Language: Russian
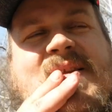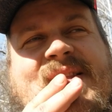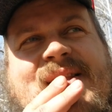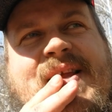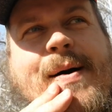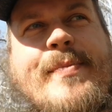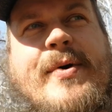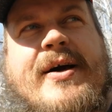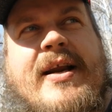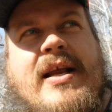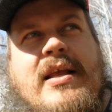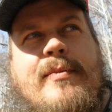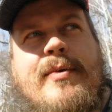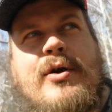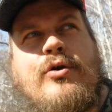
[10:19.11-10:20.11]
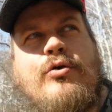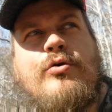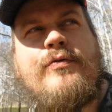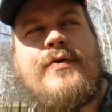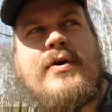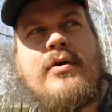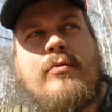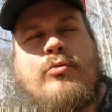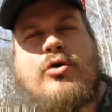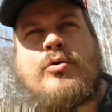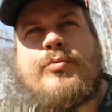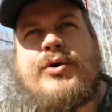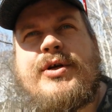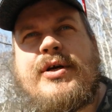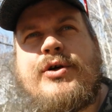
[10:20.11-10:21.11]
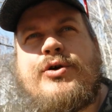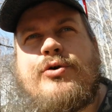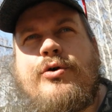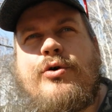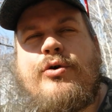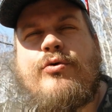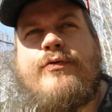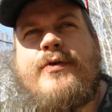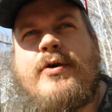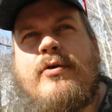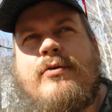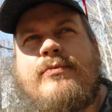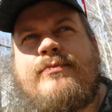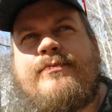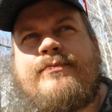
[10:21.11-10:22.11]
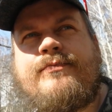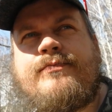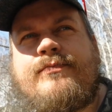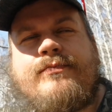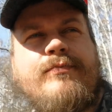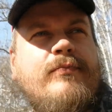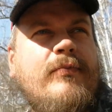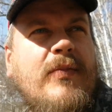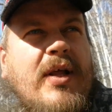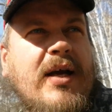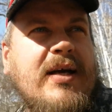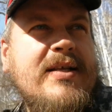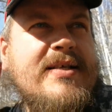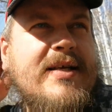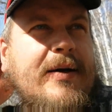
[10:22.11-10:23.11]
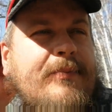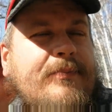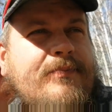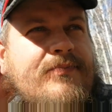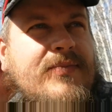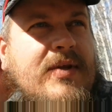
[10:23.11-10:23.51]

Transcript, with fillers: Меня, по крайней мере, не увидел. Может быть, я еще и не увидел до конца.